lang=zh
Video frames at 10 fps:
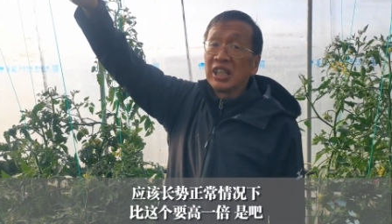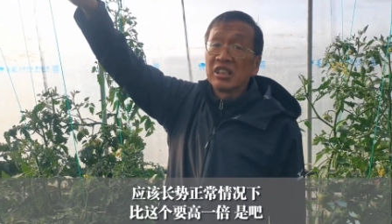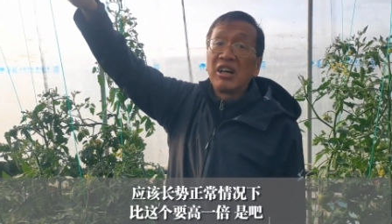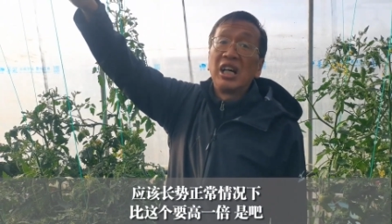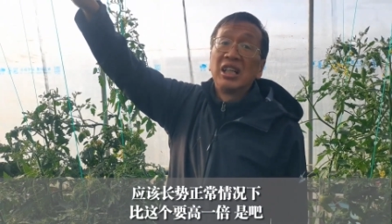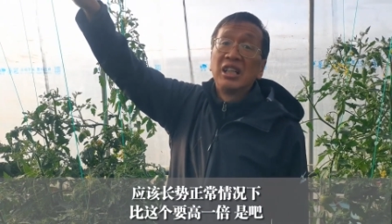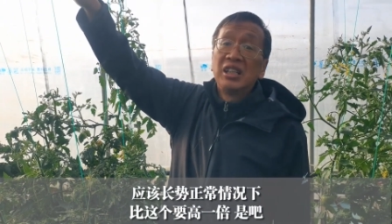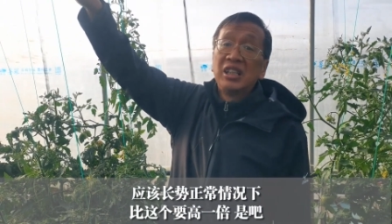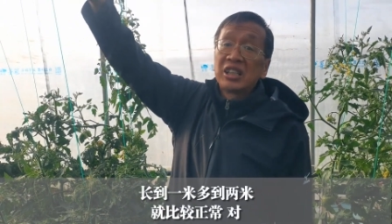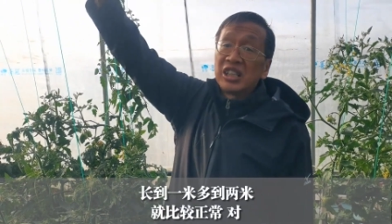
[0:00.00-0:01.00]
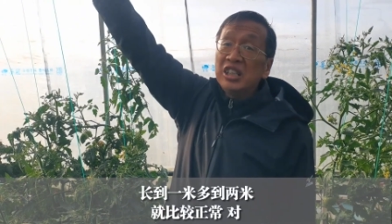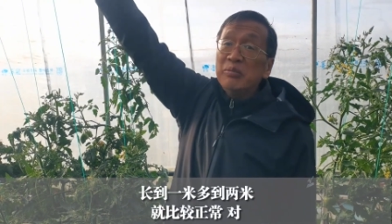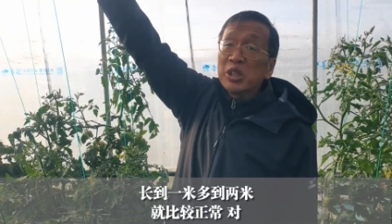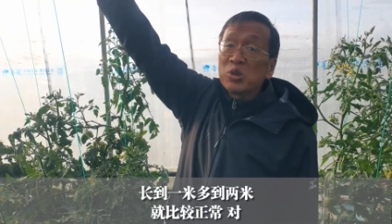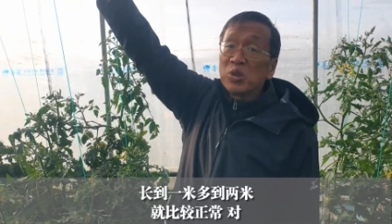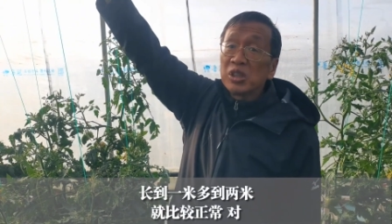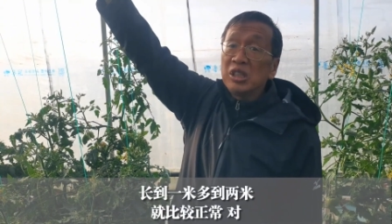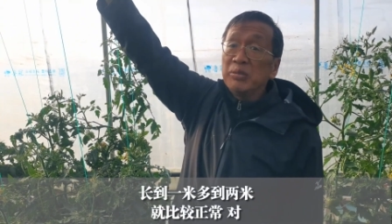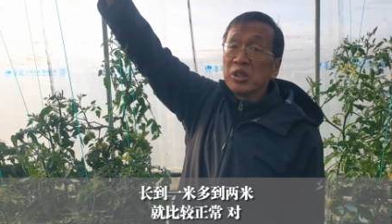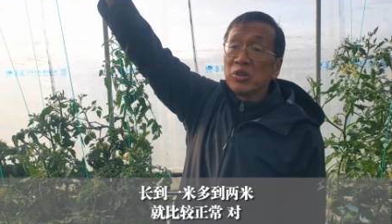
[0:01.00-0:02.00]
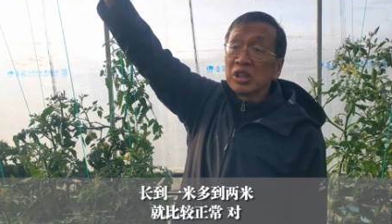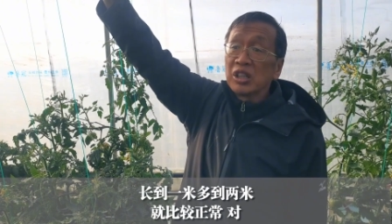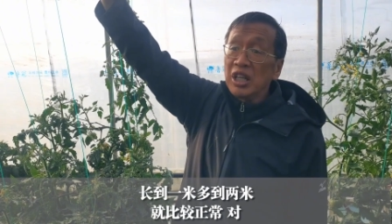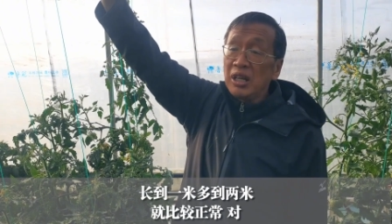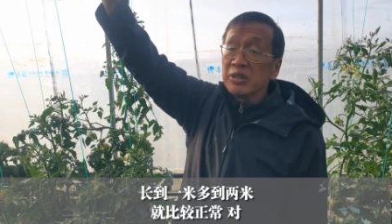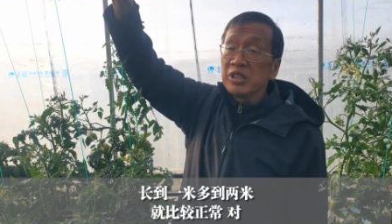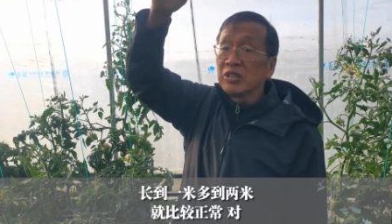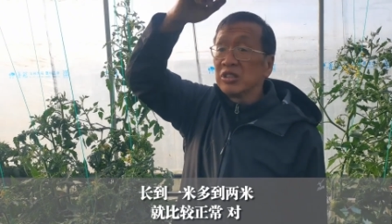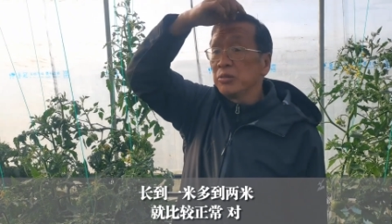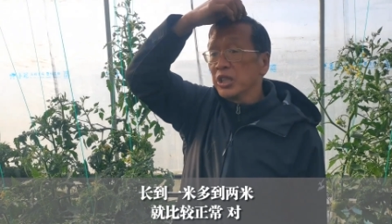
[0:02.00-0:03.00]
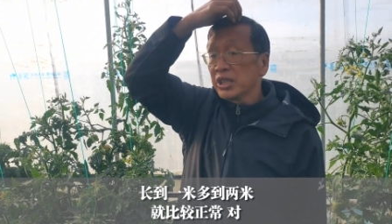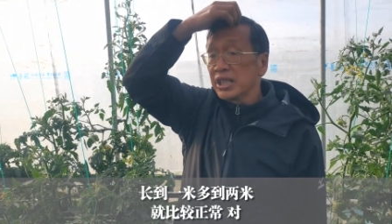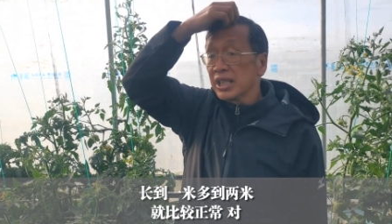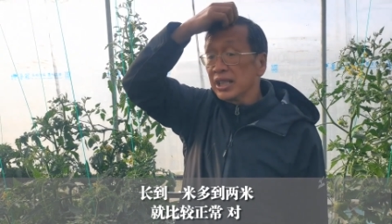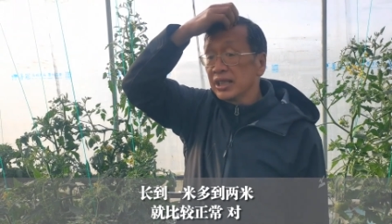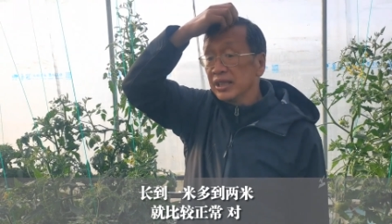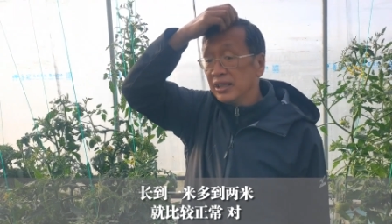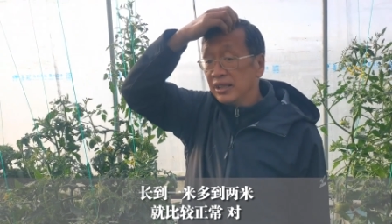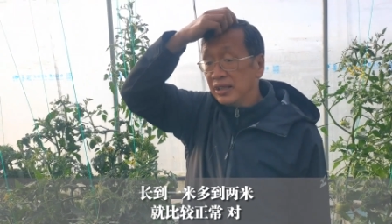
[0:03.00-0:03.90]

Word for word: 是吧？长到一米多到2米就比较正常。对，